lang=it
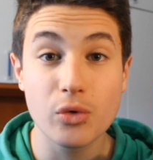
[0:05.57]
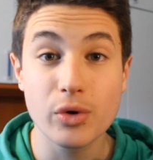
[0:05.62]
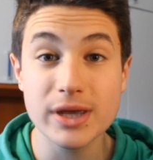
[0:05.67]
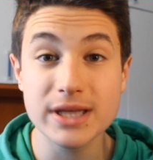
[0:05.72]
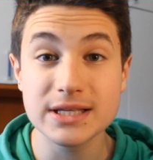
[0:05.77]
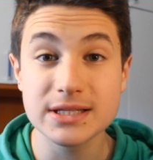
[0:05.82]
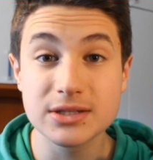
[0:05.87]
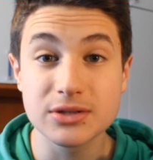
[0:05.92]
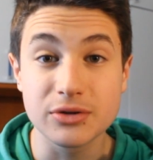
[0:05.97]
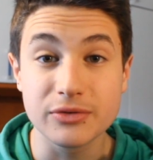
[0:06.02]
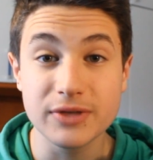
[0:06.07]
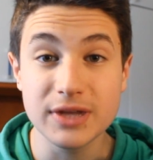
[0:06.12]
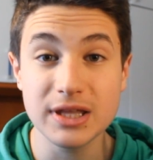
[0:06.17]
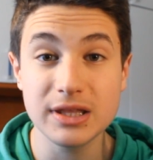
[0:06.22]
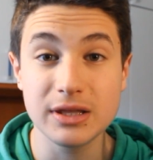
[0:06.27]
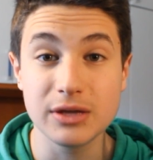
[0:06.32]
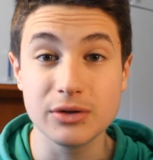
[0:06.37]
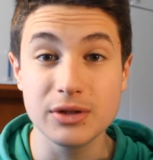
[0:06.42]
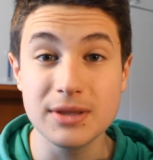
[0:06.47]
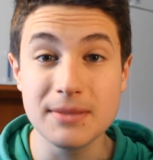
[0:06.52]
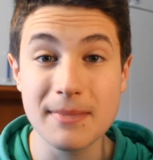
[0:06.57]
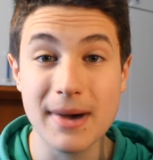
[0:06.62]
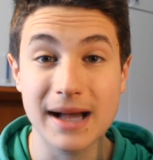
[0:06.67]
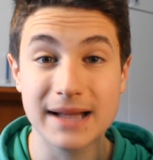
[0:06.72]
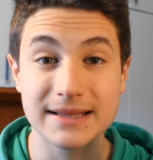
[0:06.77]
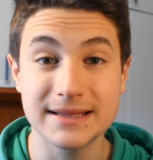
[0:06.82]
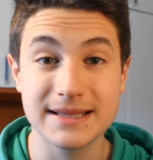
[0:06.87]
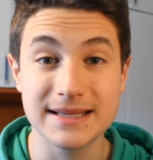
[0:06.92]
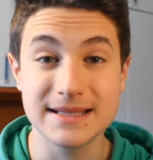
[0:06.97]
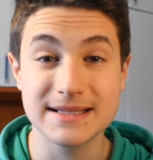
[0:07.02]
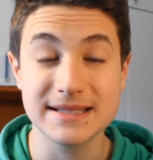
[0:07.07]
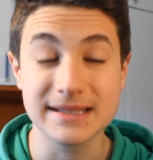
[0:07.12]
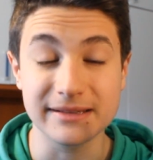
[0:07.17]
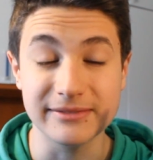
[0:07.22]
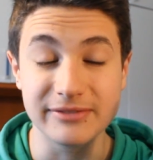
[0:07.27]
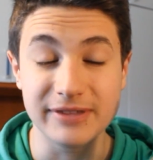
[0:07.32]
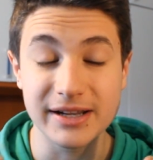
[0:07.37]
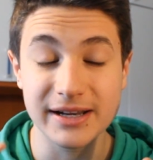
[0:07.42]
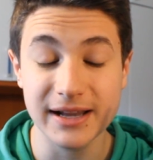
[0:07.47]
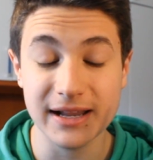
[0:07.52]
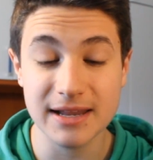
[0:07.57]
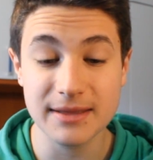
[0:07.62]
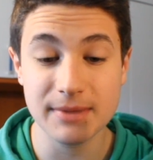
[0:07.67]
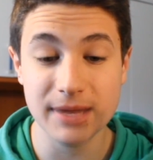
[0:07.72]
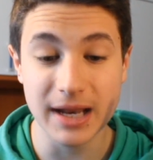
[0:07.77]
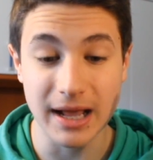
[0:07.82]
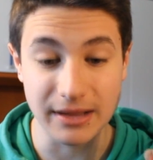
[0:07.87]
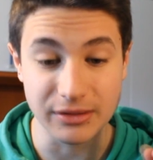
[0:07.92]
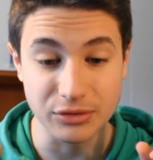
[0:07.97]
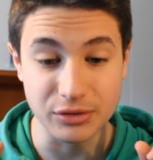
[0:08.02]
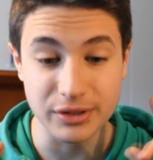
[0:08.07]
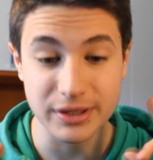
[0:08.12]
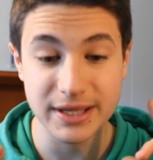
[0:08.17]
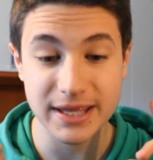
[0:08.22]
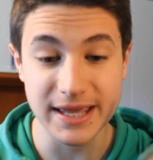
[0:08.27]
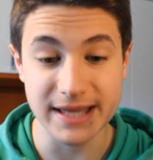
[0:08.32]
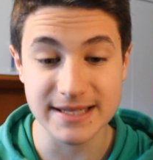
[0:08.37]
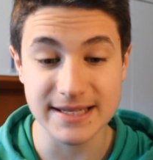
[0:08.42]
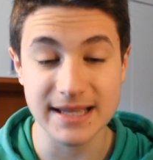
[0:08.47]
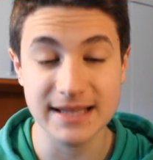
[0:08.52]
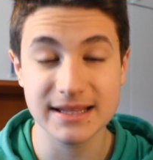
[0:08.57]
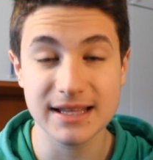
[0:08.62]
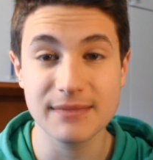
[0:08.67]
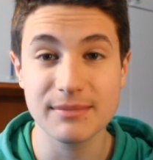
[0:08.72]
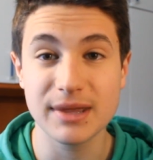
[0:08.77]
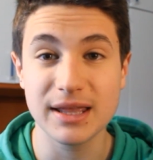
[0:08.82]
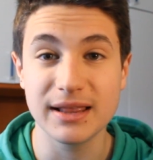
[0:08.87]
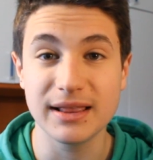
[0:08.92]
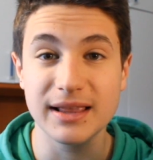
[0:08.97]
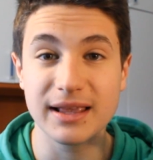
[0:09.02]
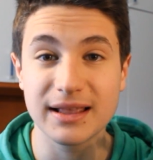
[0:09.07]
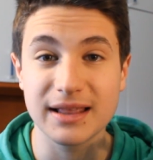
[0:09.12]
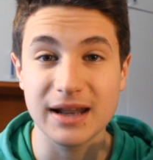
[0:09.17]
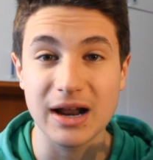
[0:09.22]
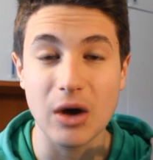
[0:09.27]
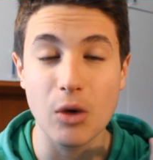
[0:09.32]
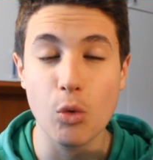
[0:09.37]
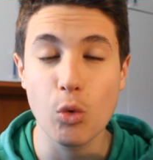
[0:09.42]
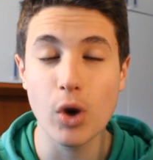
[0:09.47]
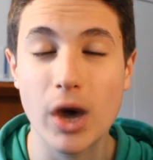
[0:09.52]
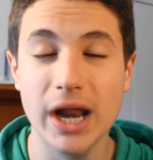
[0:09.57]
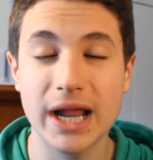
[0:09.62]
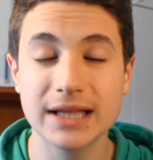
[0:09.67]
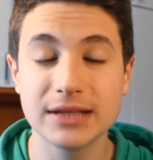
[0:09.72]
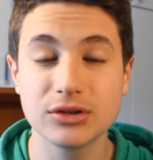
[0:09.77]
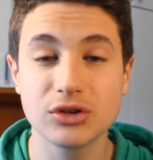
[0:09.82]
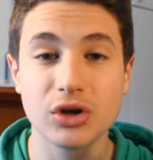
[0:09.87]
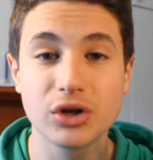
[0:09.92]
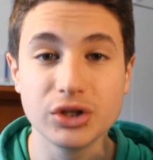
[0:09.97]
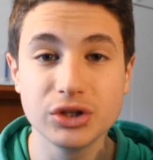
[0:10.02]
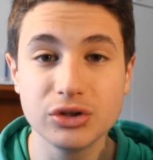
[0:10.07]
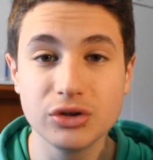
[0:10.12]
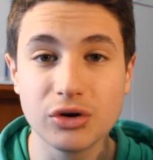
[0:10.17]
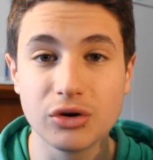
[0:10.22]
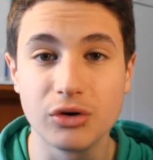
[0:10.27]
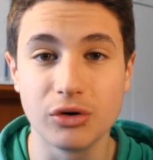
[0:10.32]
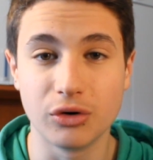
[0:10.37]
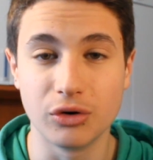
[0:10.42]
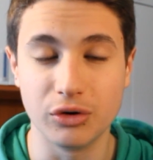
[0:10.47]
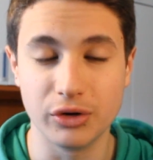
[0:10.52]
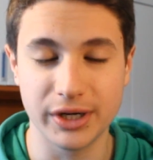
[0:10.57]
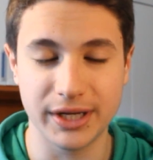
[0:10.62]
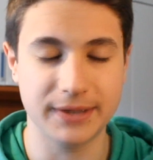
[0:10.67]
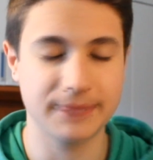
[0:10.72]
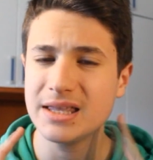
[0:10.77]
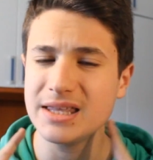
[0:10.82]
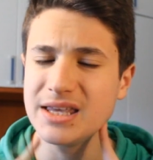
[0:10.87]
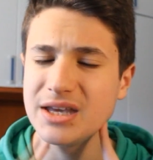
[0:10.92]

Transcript: questo video di Mattiz verrà eliminato esattamente tra 48 ore.